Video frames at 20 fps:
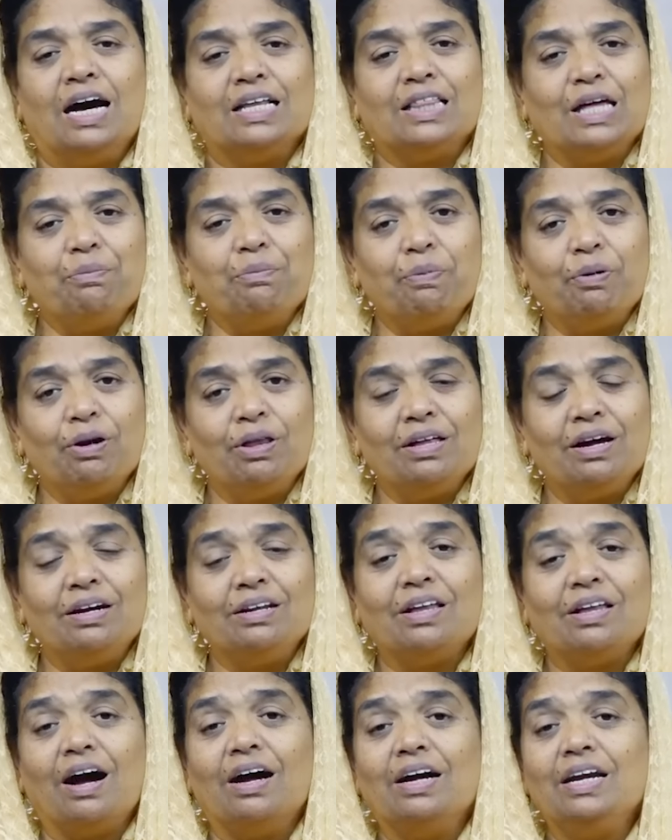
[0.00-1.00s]
அதே
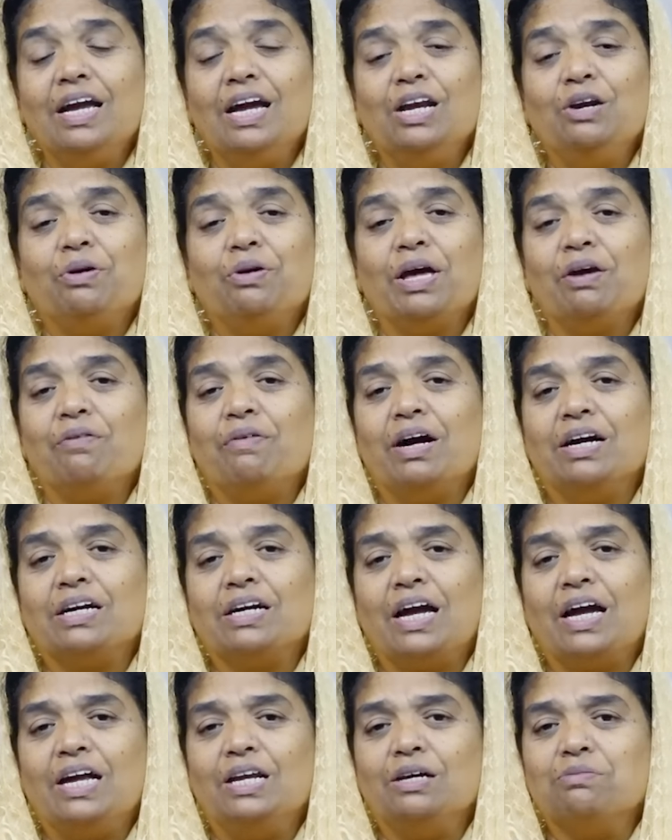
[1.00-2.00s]
போலதான் தானியலுடைய
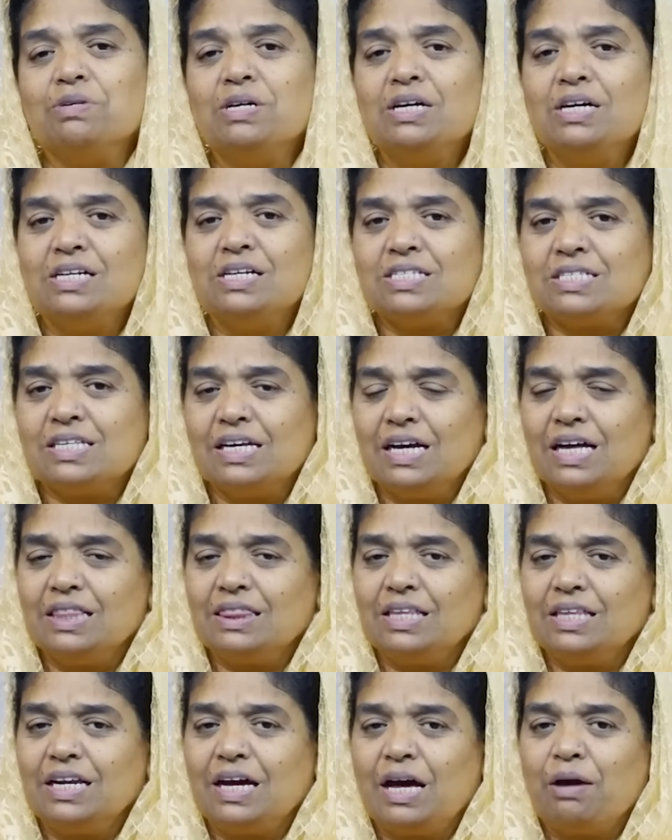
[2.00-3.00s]
வாழ்க்கையிலும்
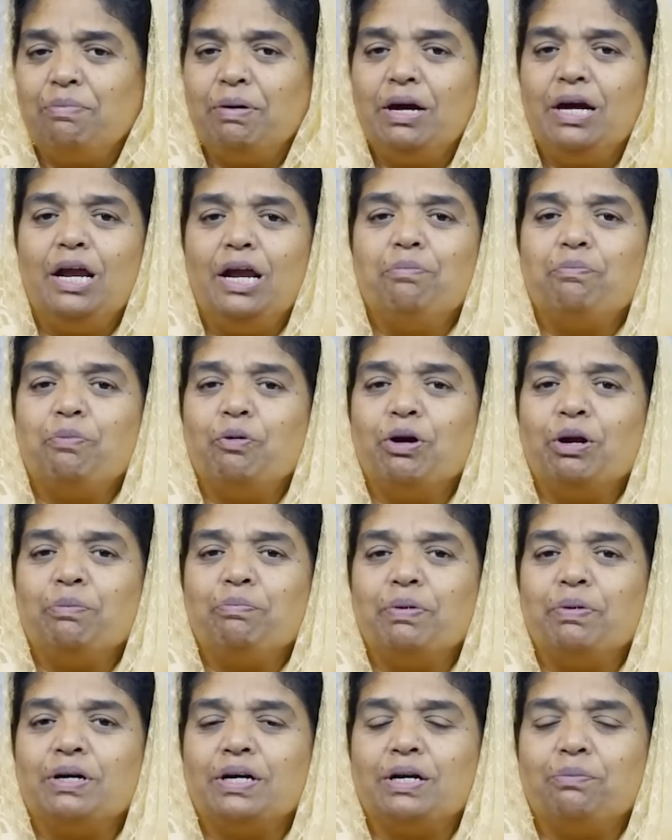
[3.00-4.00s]
சிங்கத்தின் கபியிலே
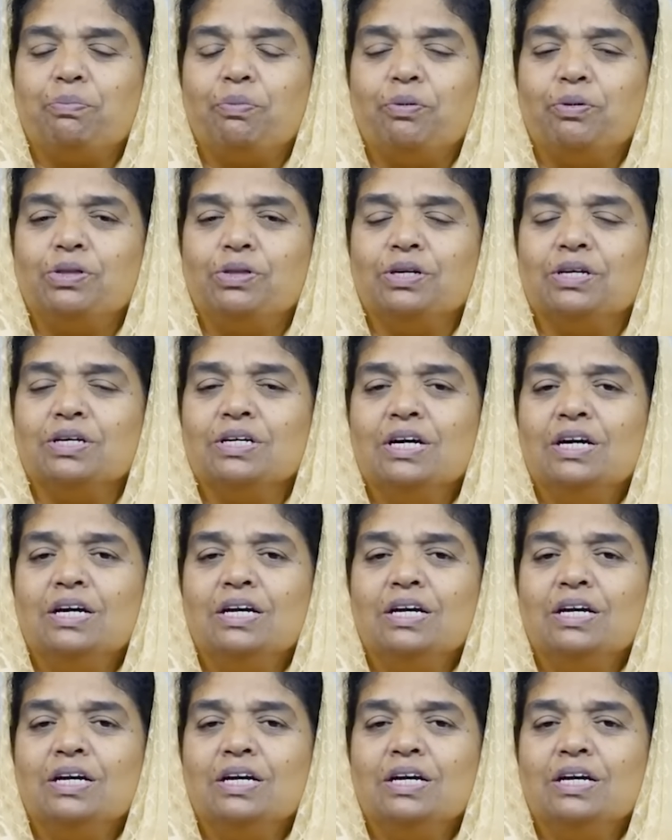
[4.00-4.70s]
போடப்பட்ட போது